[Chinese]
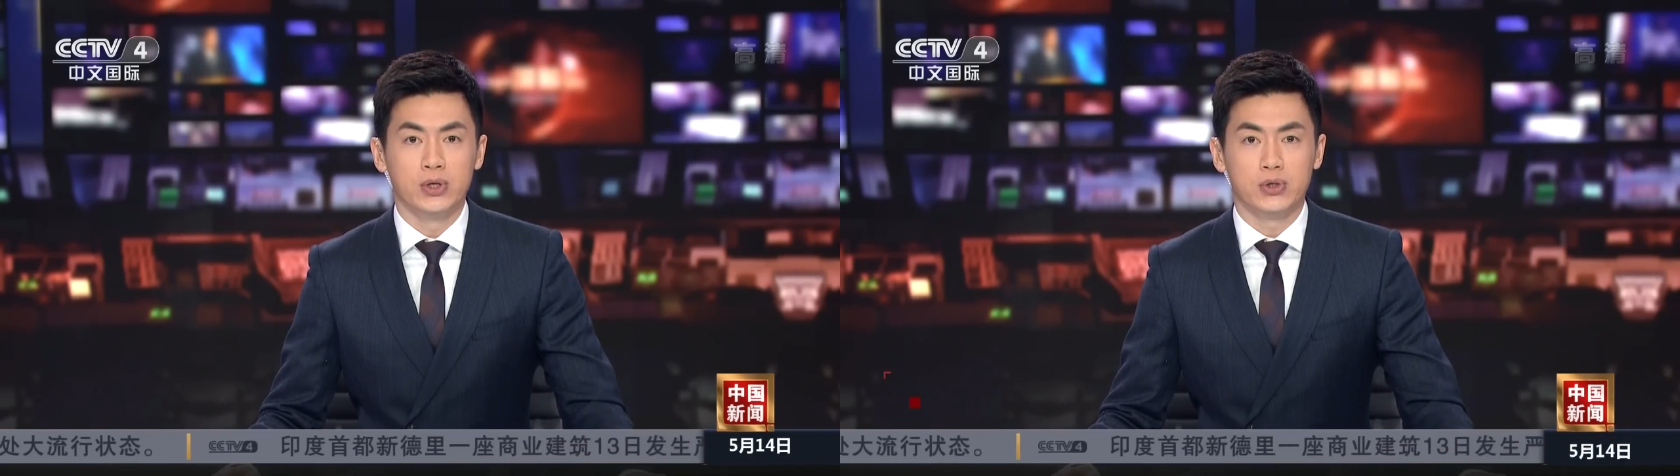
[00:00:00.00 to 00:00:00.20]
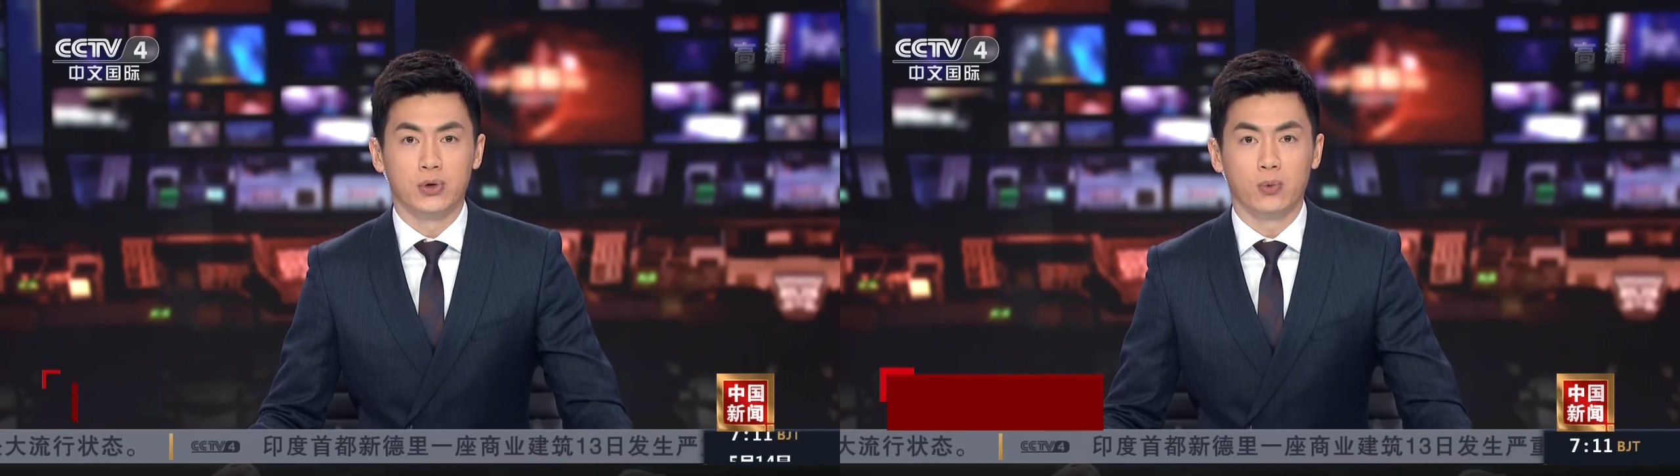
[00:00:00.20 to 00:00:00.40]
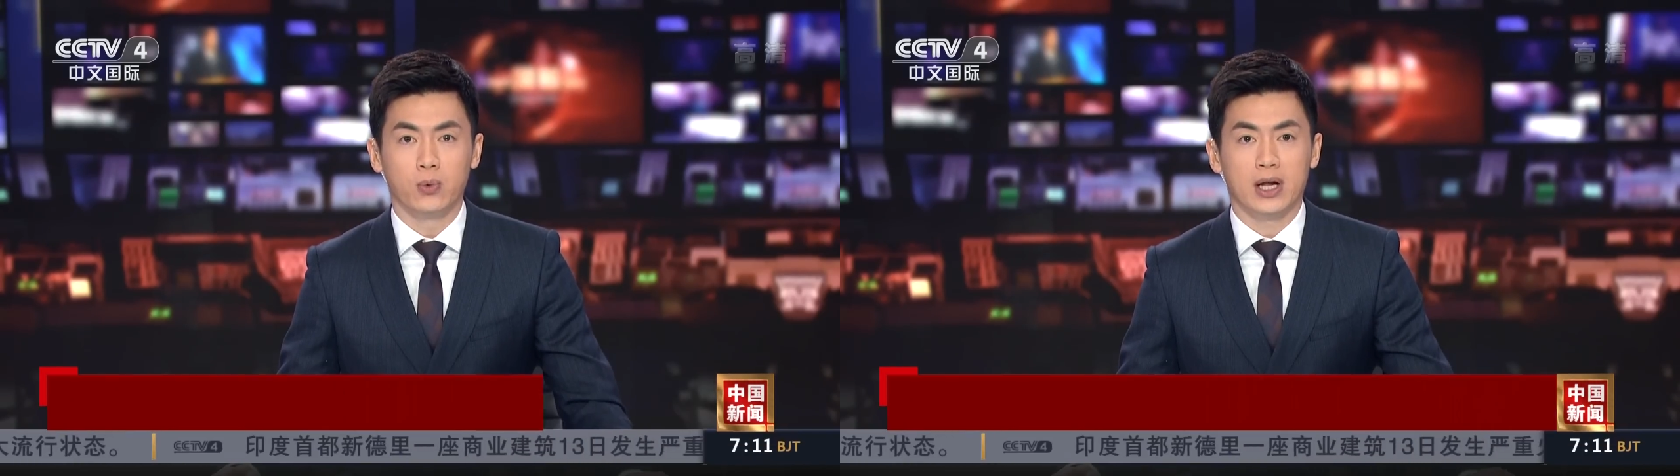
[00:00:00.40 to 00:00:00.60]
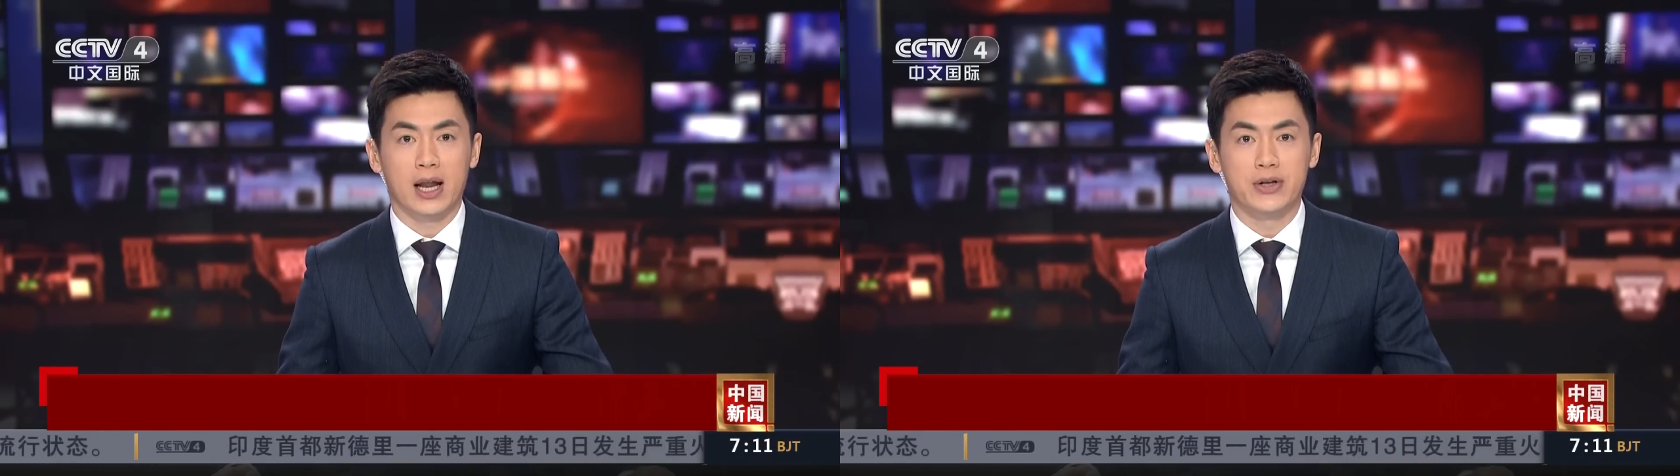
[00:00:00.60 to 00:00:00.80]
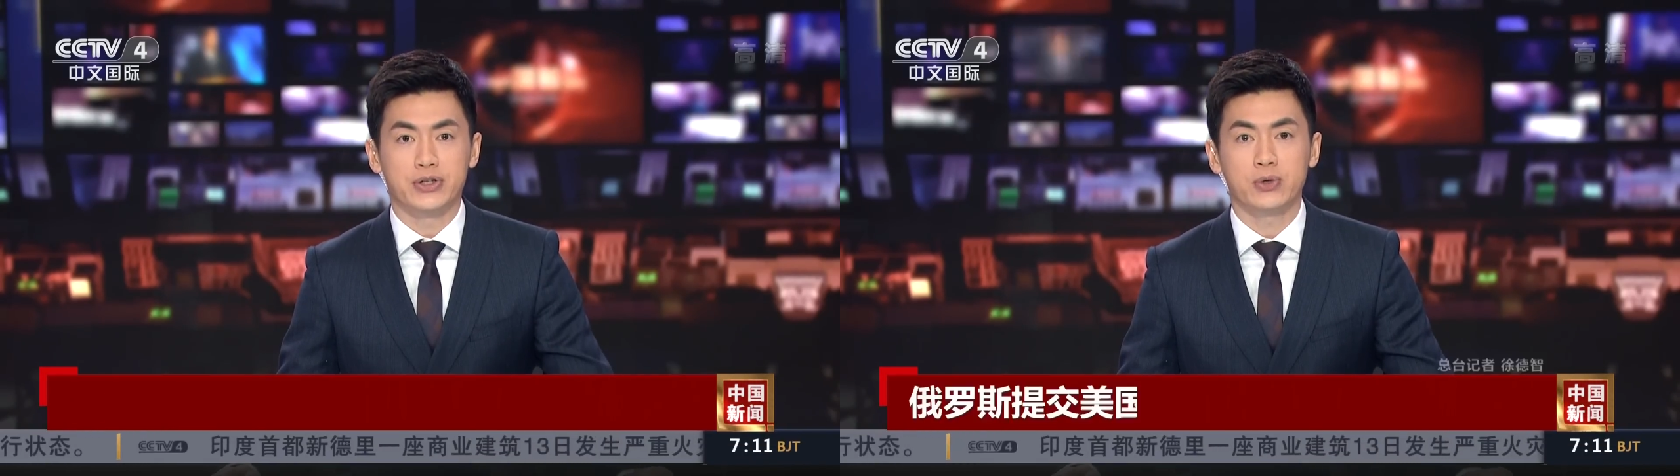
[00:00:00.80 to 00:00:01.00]
就乌
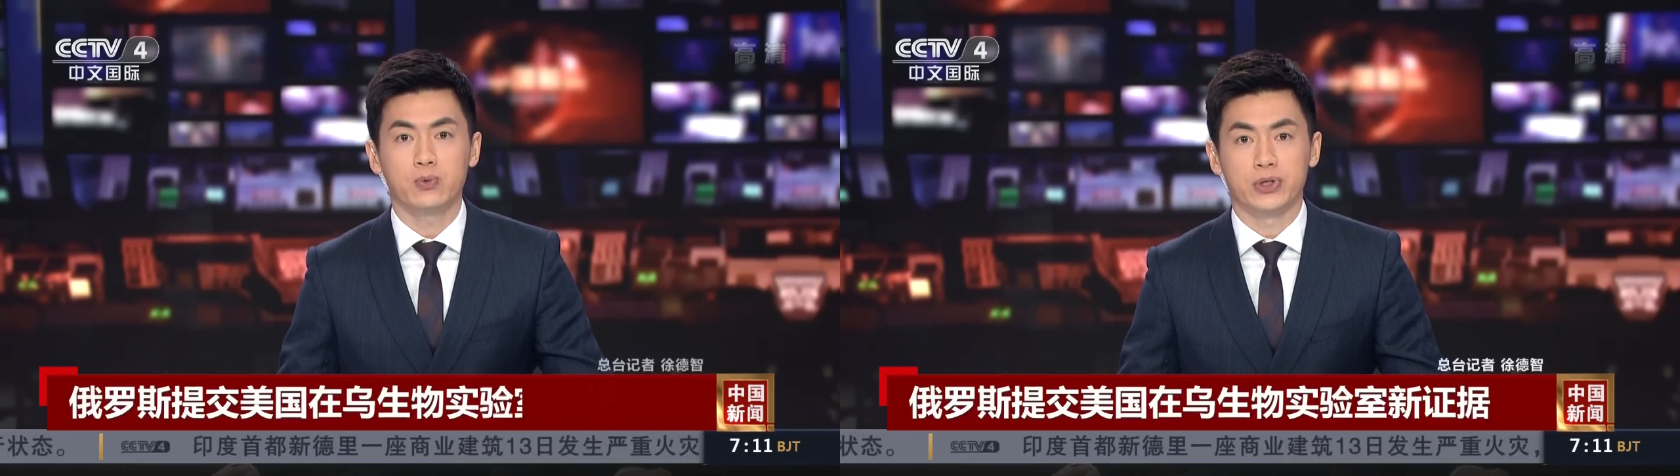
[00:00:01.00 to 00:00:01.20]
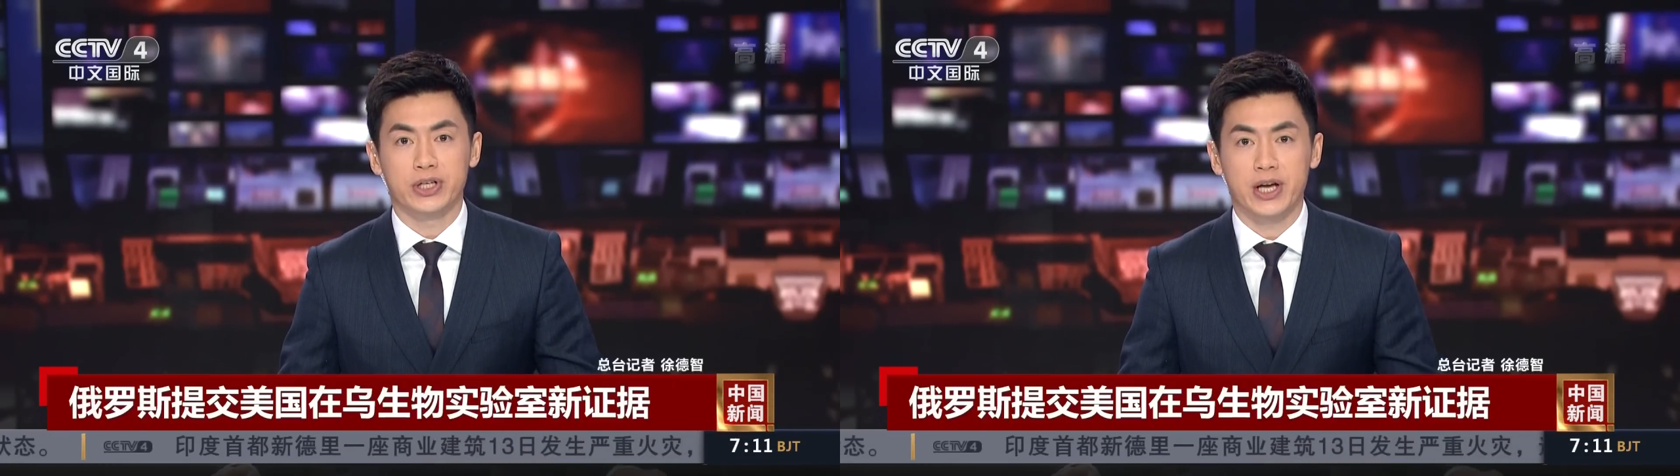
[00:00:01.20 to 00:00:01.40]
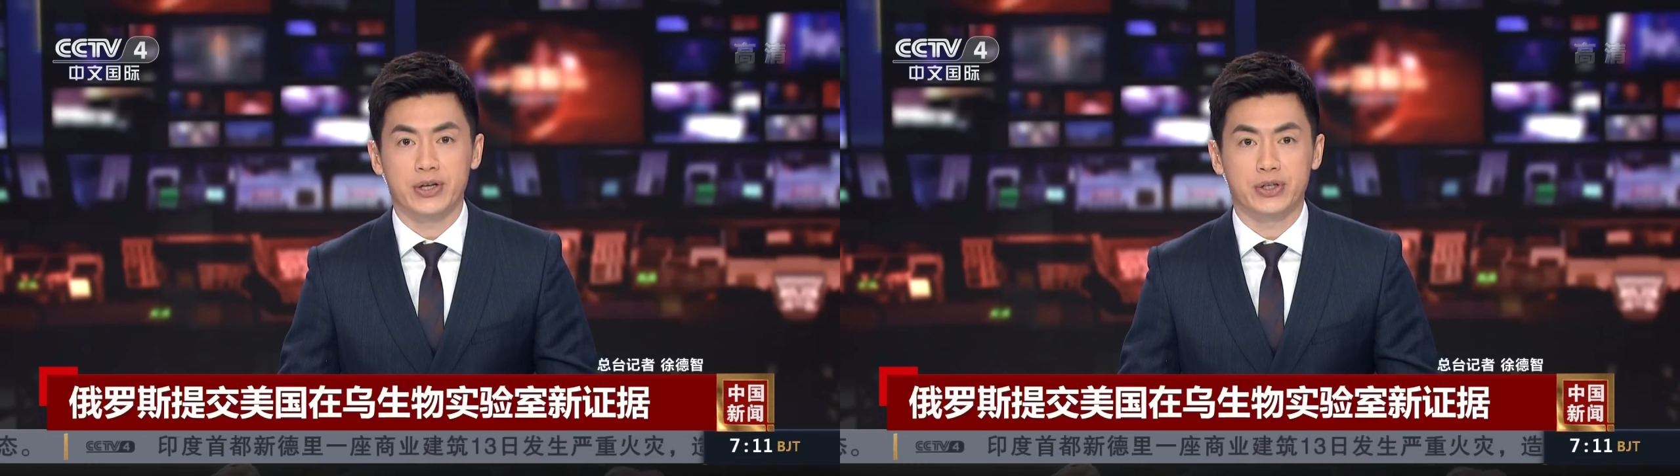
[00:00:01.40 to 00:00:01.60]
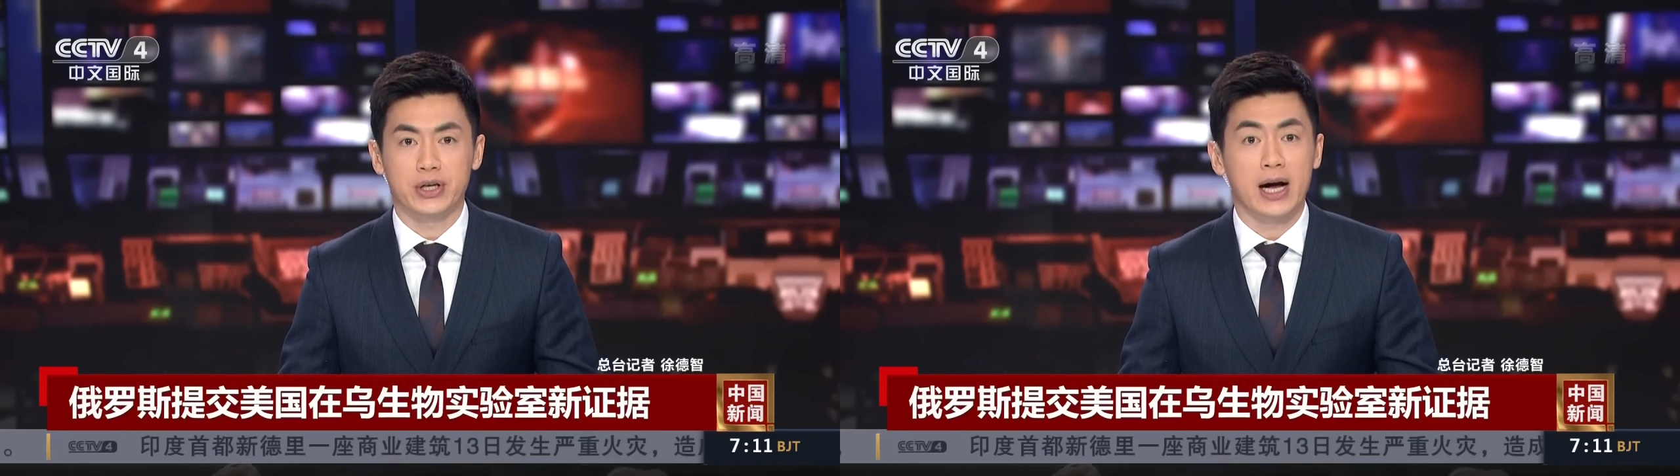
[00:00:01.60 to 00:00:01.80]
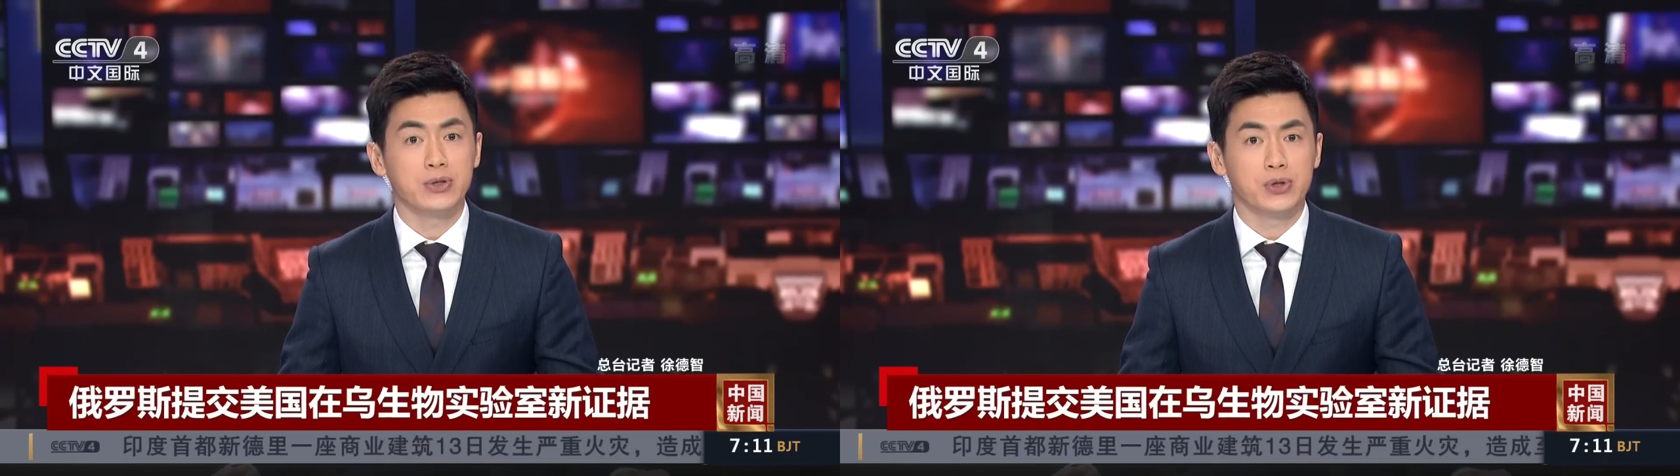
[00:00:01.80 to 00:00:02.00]
克兰生物实验
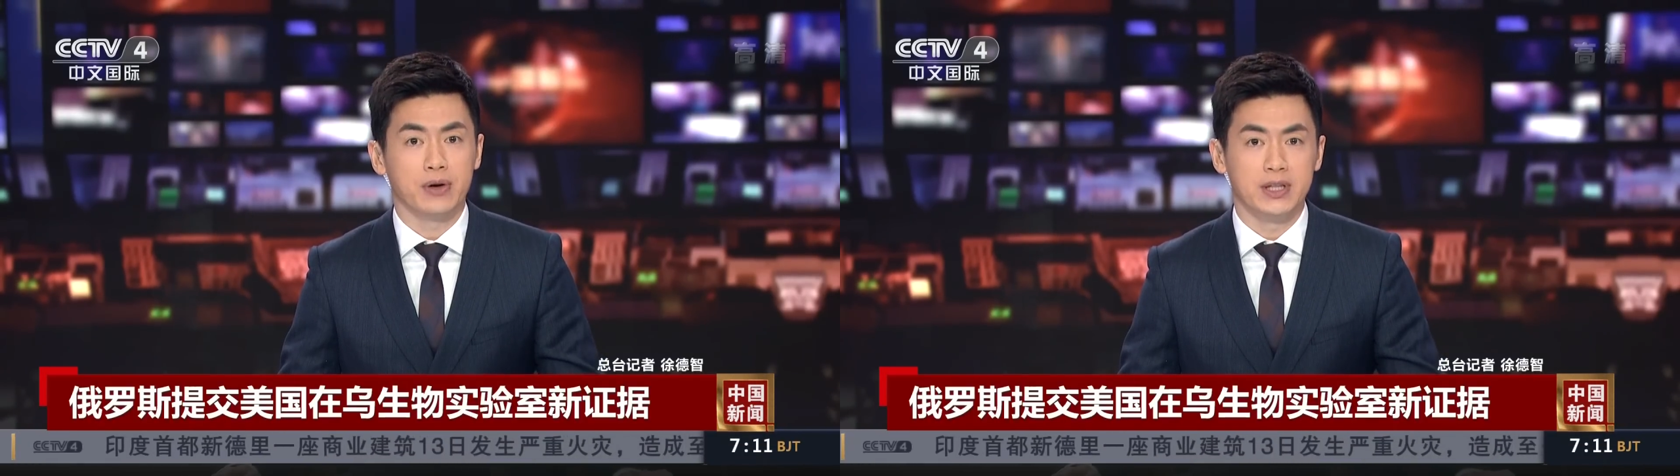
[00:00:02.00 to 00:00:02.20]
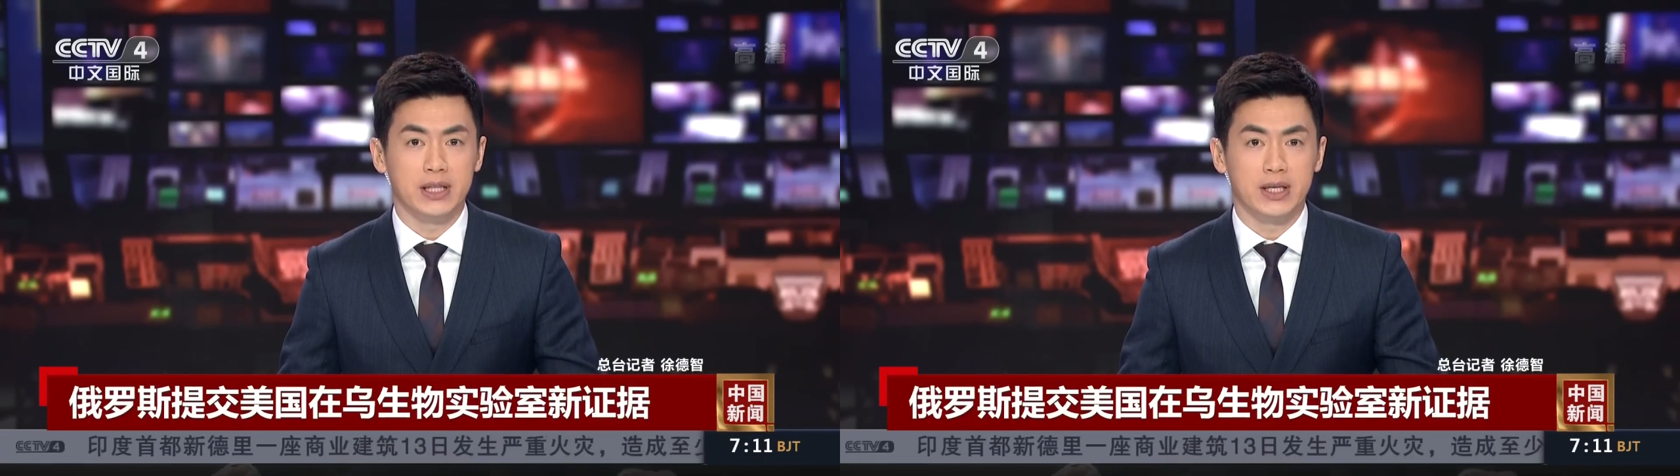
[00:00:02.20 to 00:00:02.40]
室安全问